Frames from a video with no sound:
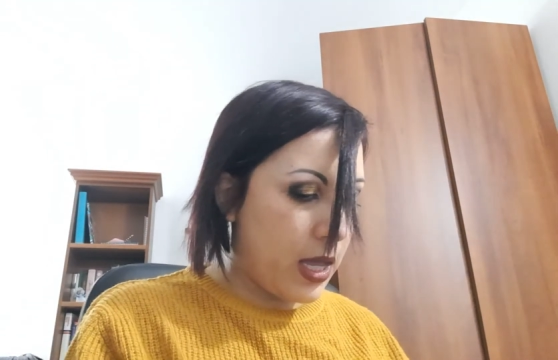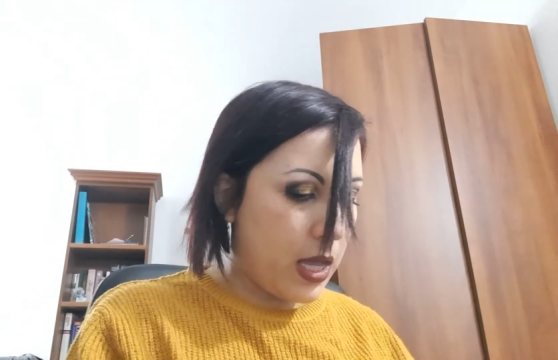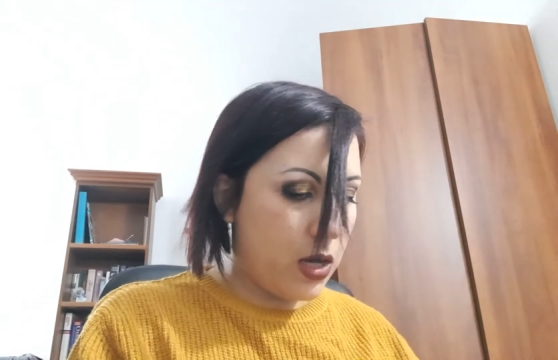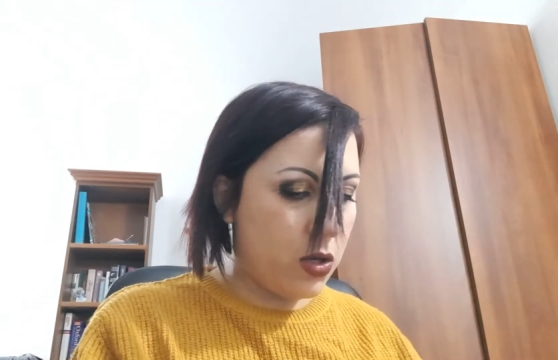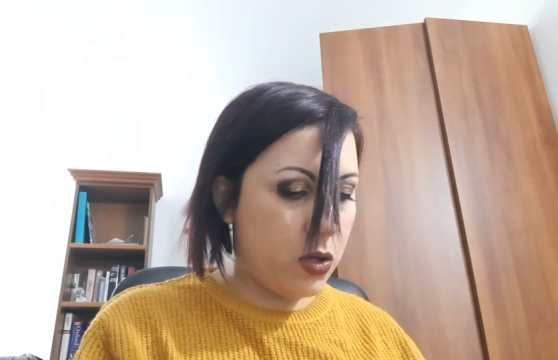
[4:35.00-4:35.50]

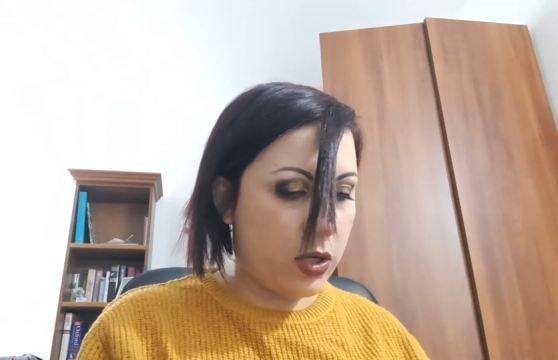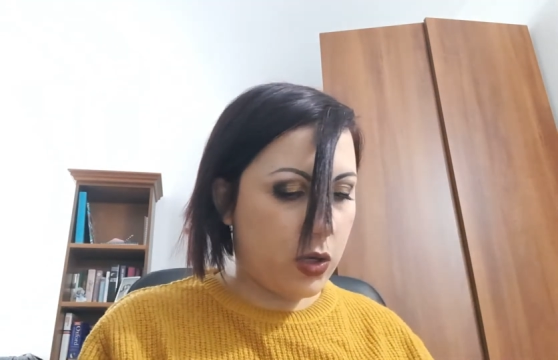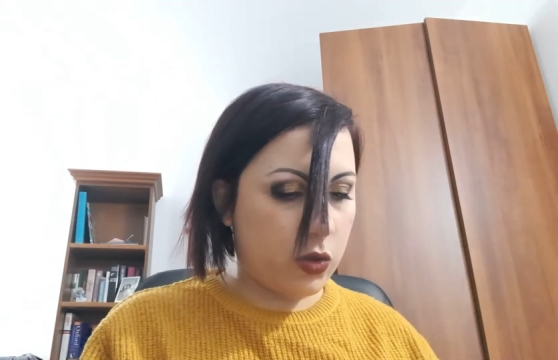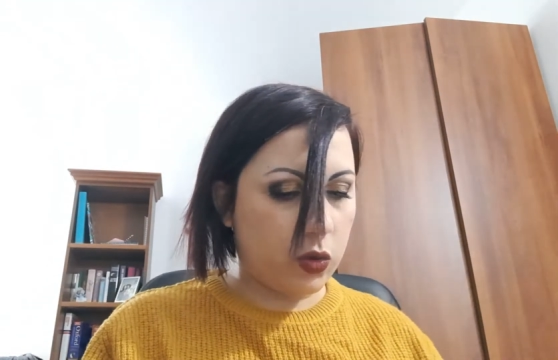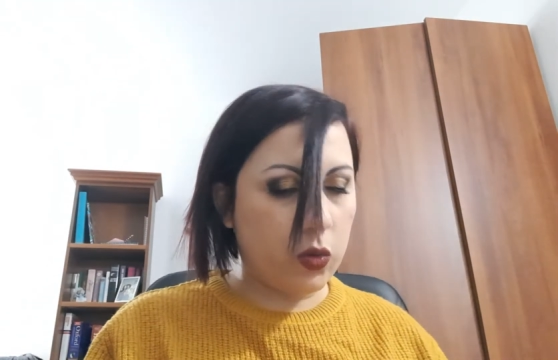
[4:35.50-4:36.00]

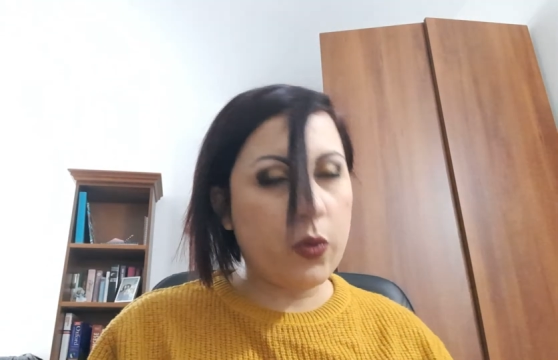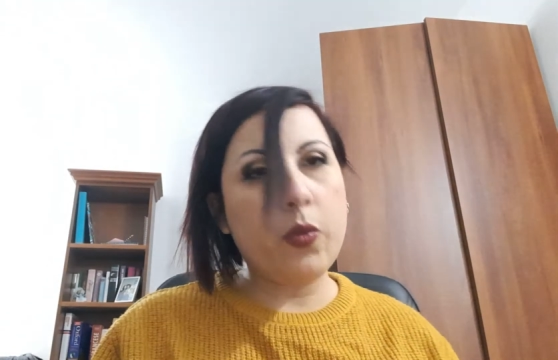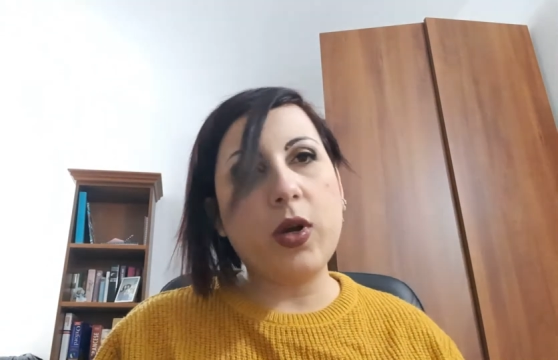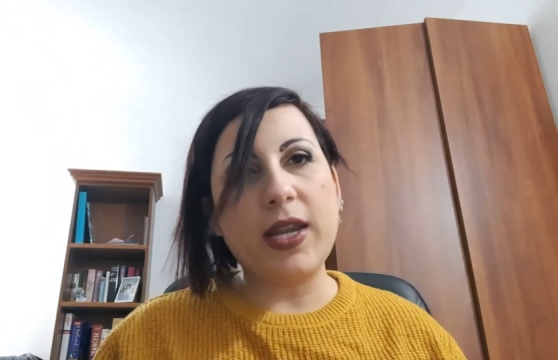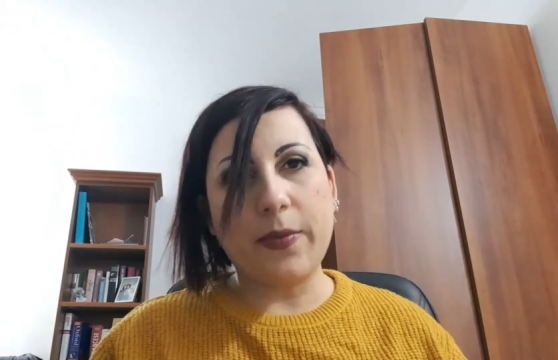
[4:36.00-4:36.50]
allora ho due
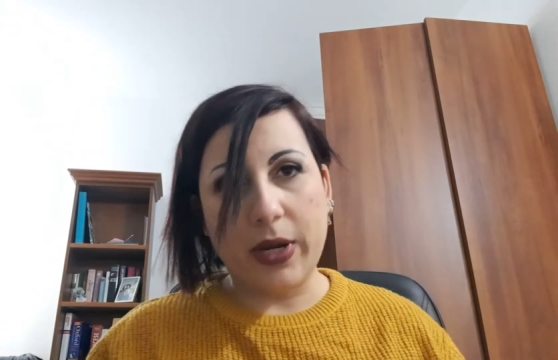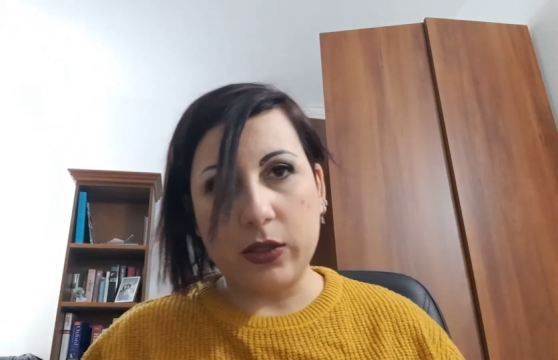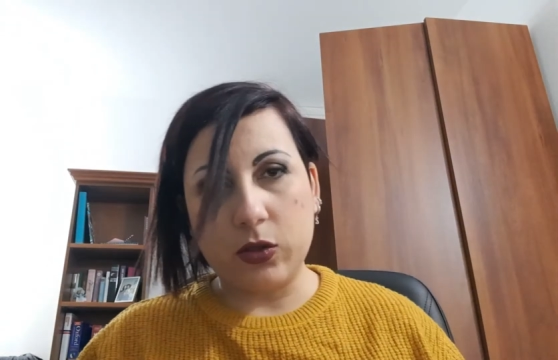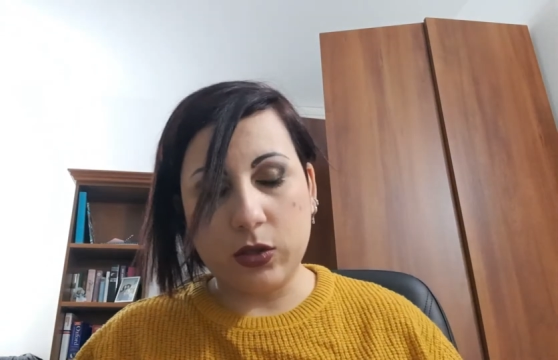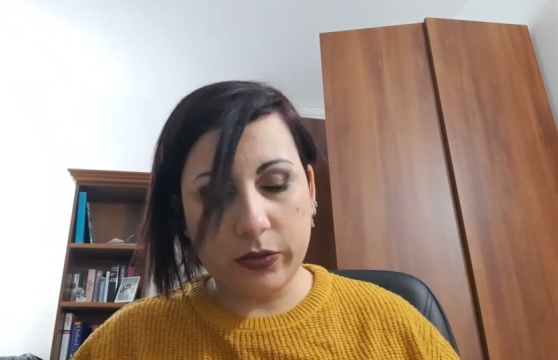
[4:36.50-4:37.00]
buoni
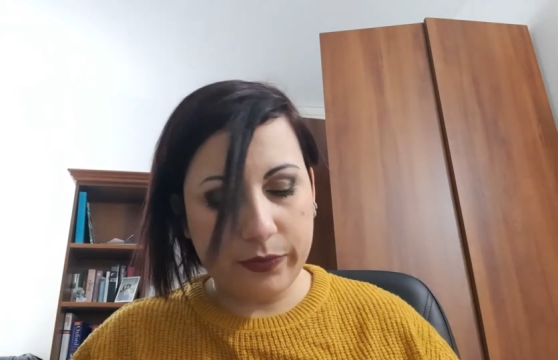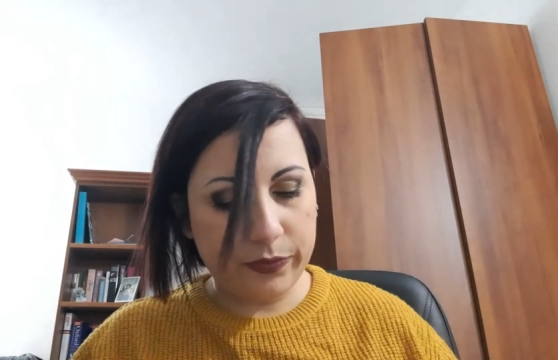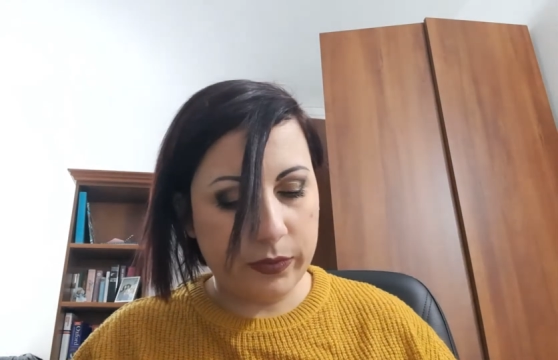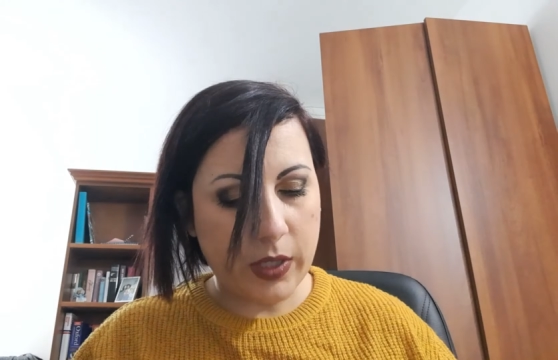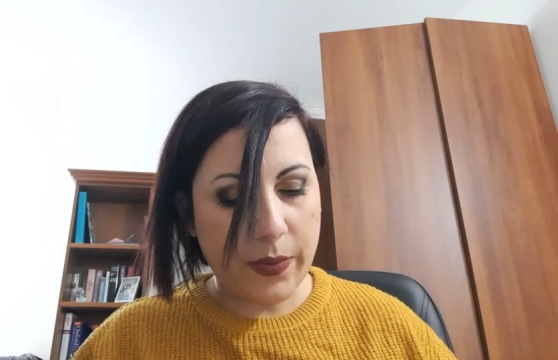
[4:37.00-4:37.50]
Amazon
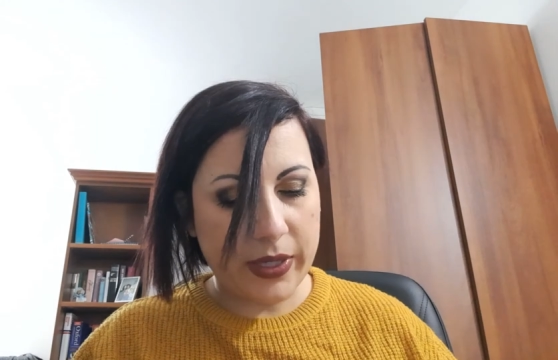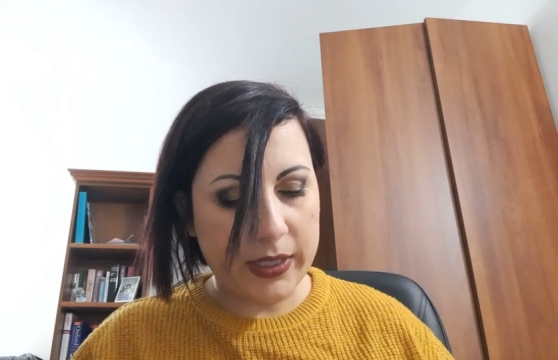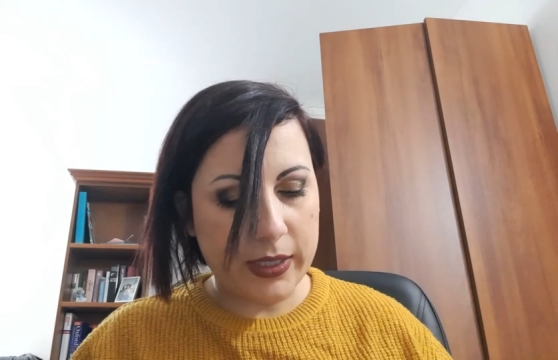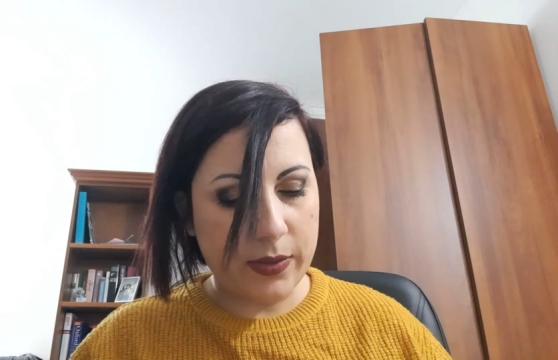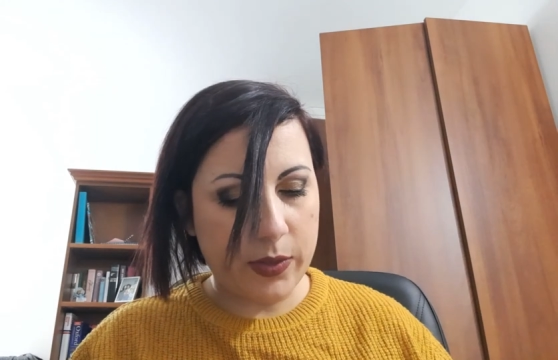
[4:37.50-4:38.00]
da
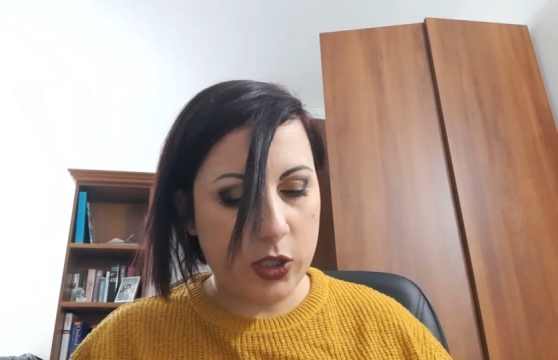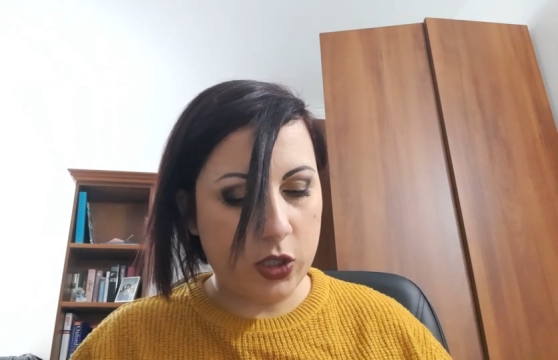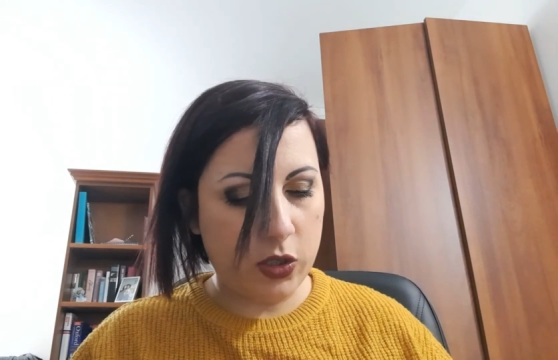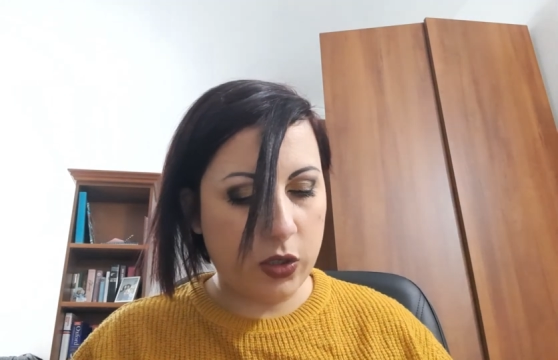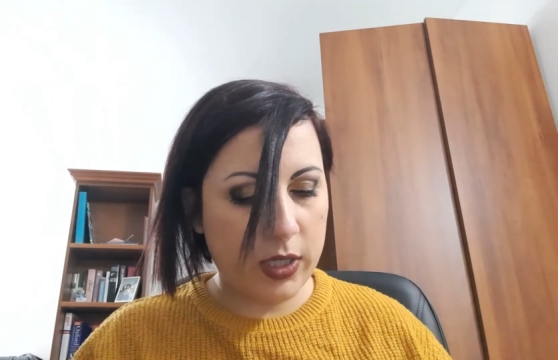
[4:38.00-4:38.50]
parte dei miei
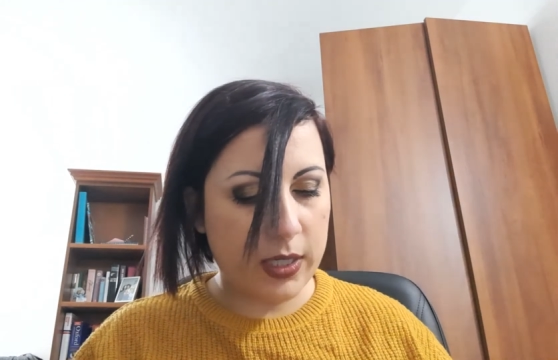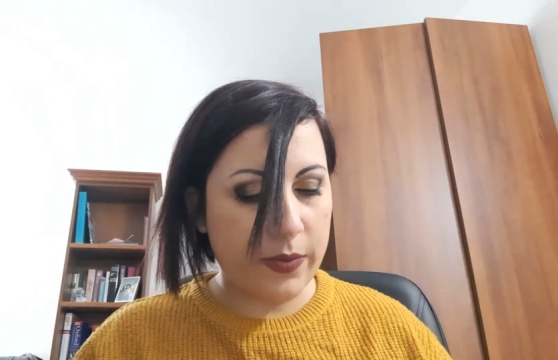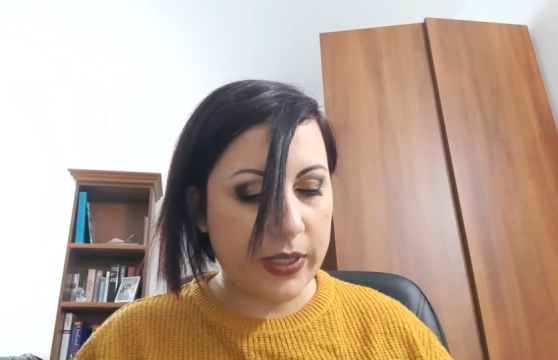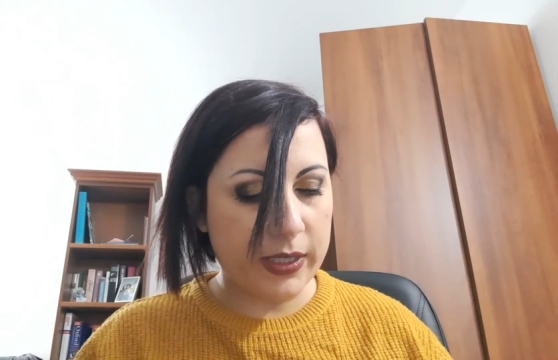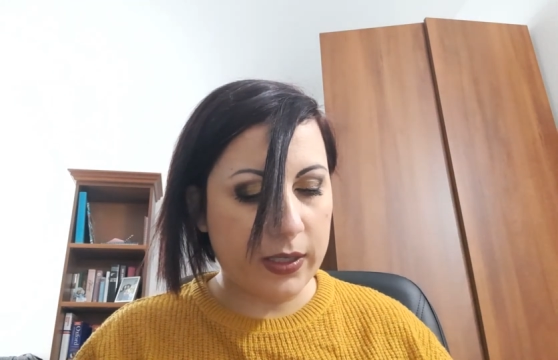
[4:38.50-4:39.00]
genitori e da
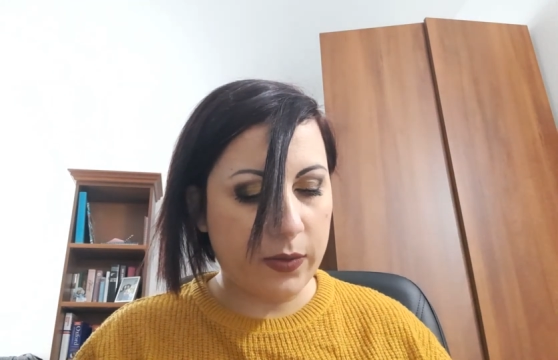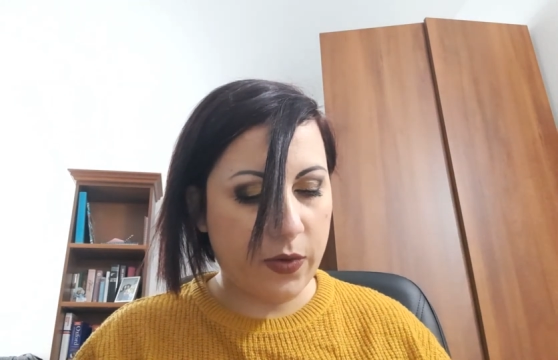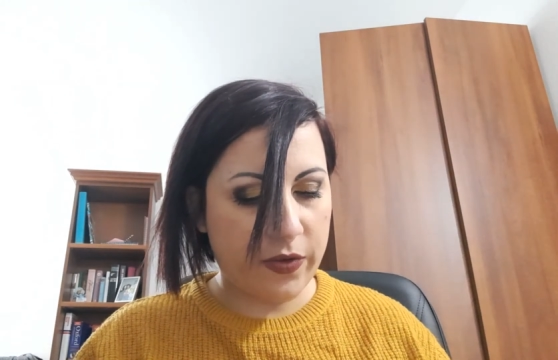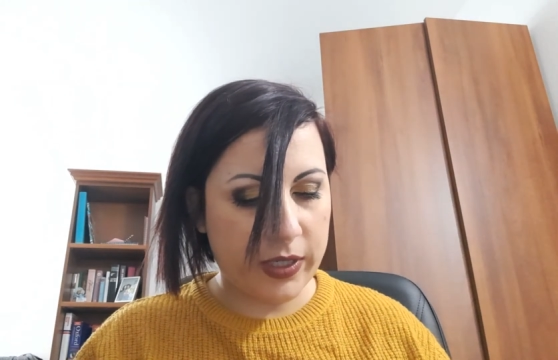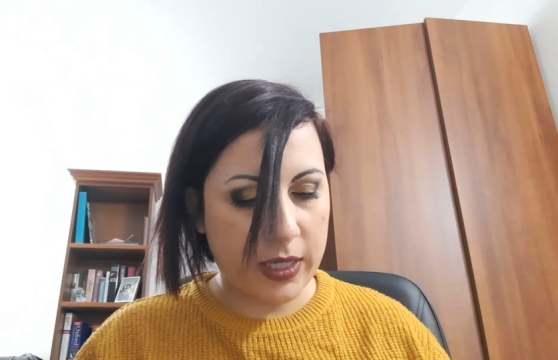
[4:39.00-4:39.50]
parte di
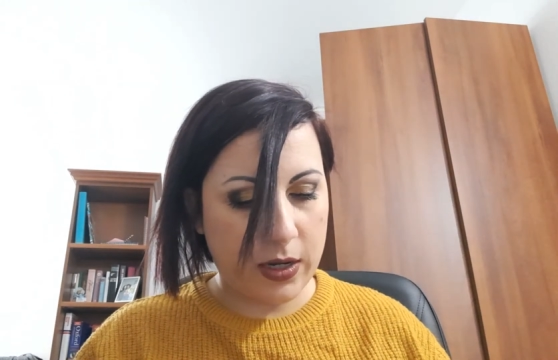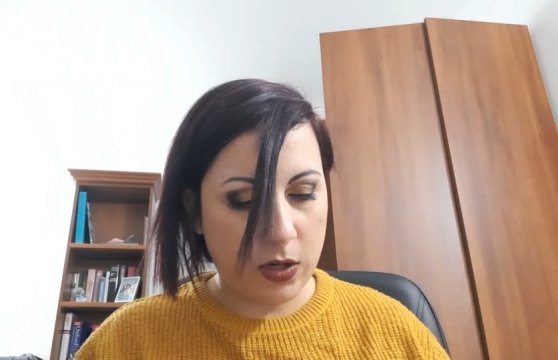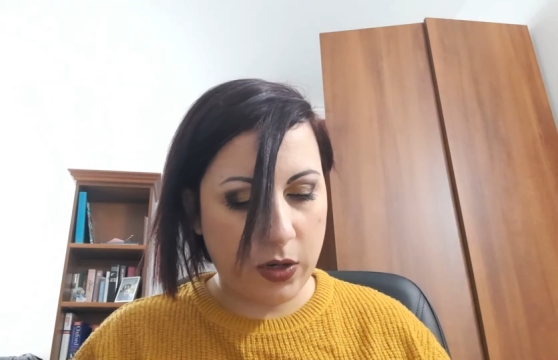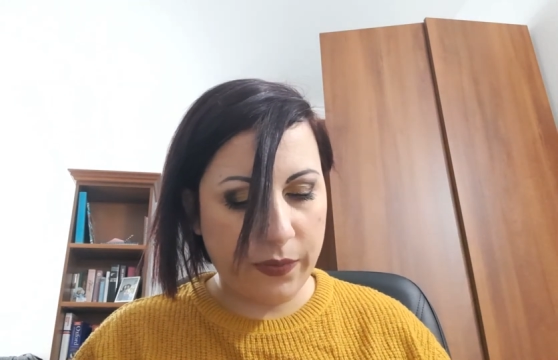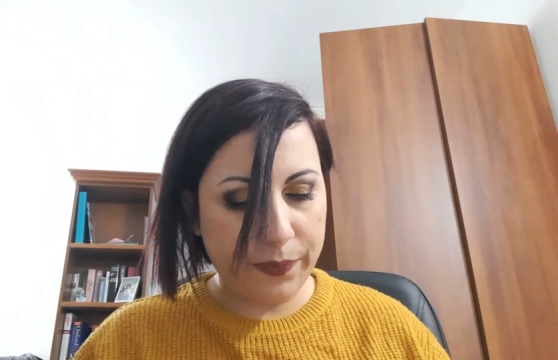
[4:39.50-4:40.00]
mio
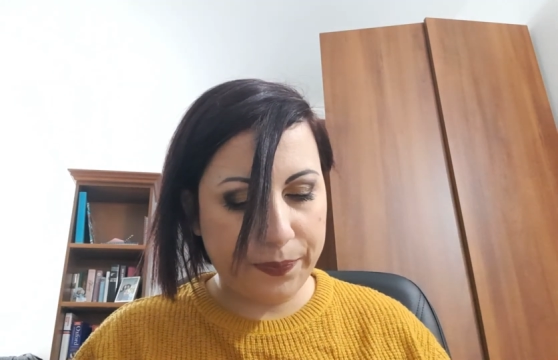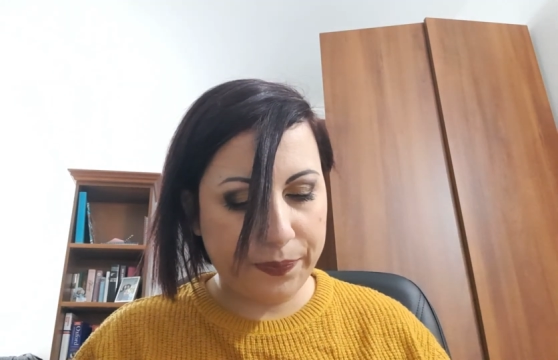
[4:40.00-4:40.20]
fratello.